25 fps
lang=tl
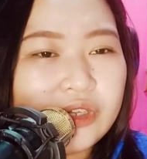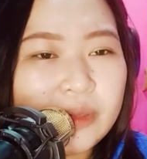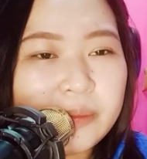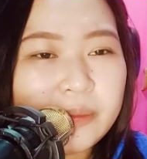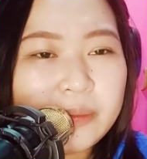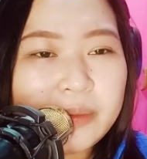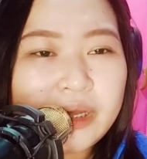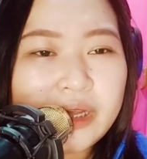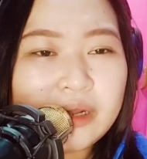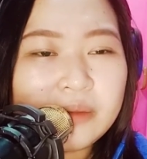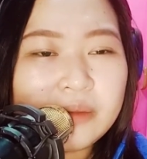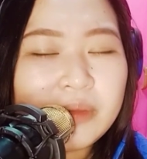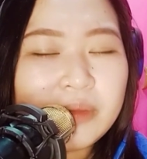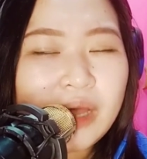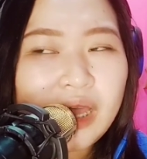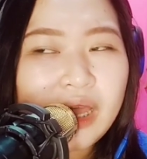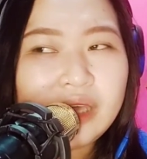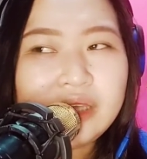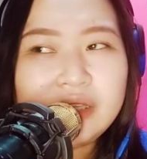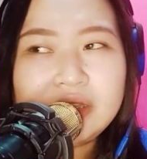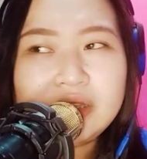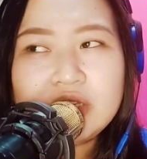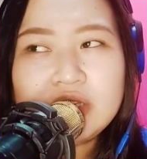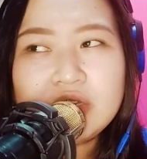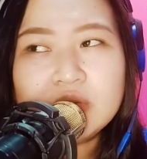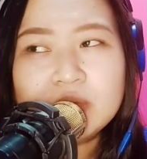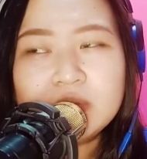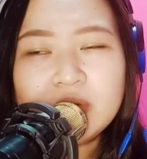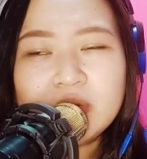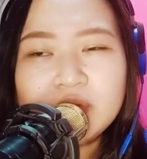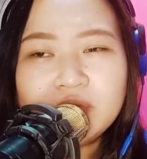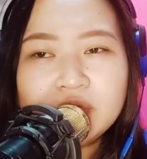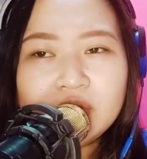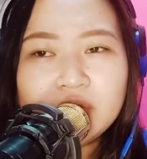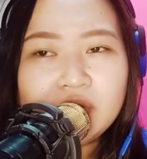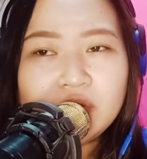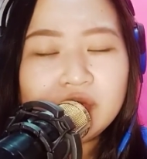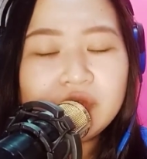na parang baka hindi ko
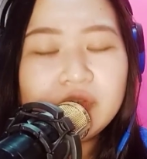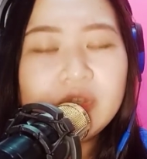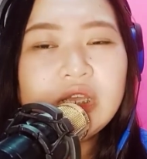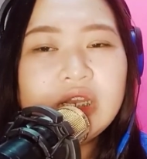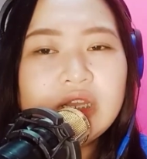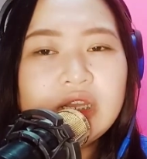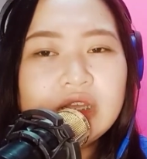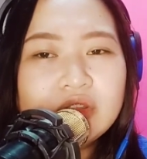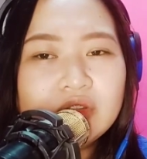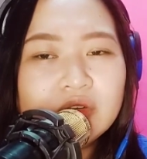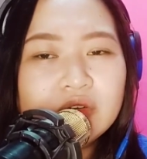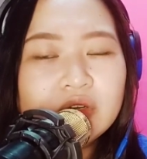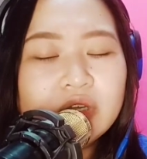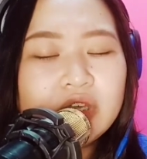ma-fulfill itong